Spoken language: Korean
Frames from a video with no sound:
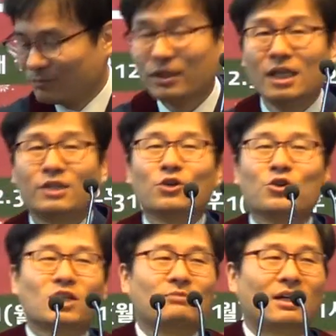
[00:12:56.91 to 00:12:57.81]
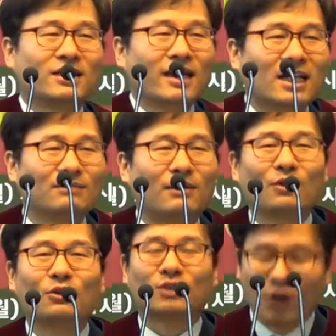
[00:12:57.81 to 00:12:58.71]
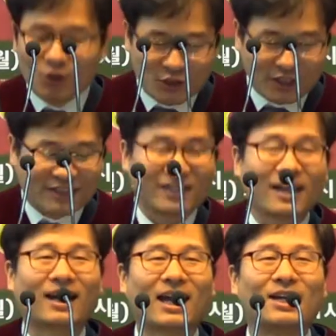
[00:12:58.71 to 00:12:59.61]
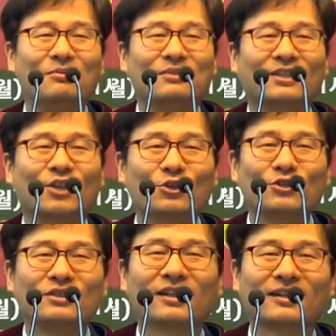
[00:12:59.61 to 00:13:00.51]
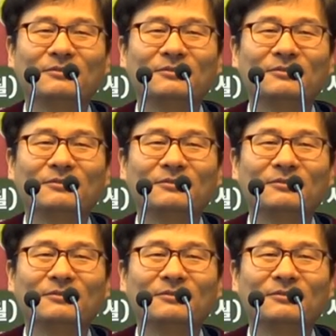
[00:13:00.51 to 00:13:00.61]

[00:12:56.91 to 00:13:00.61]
비정규직만 크게 하지 말고 정규직 크게 하라 이겁니다. 정규직.